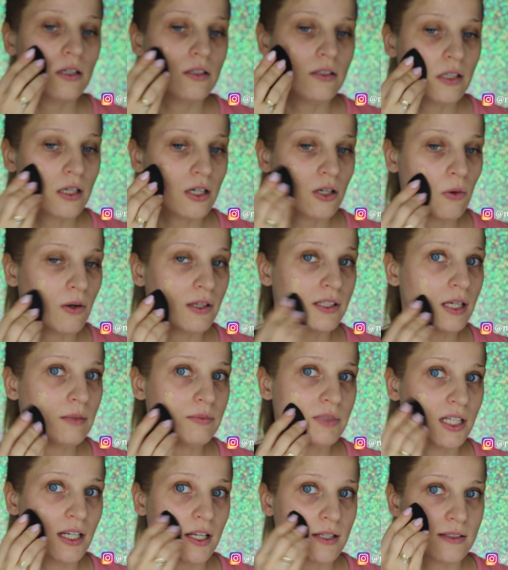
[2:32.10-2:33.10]
Nakładam
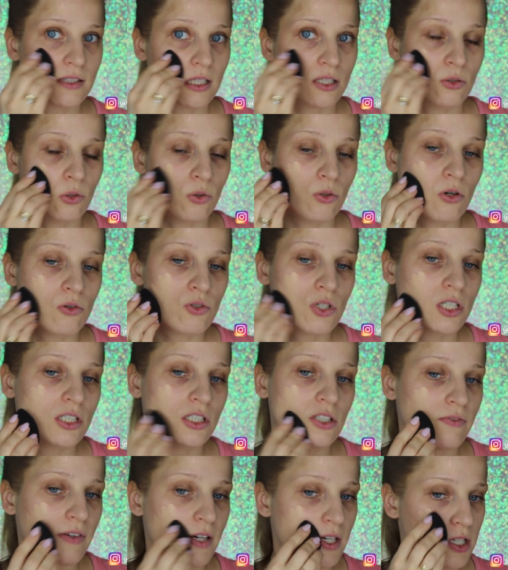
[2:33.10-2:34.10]
teraz na drugą
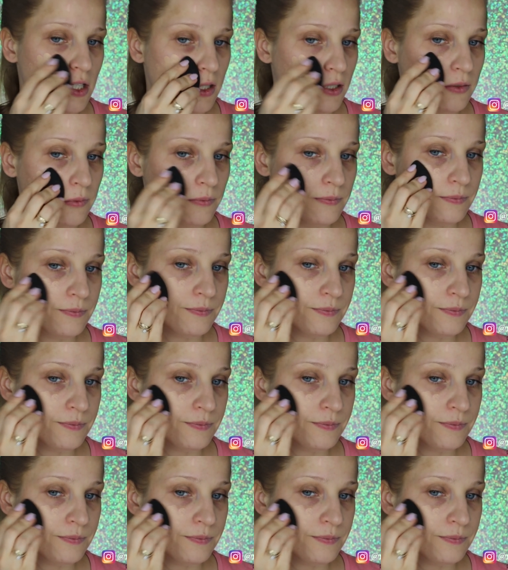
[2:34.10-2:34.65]
część twarzy.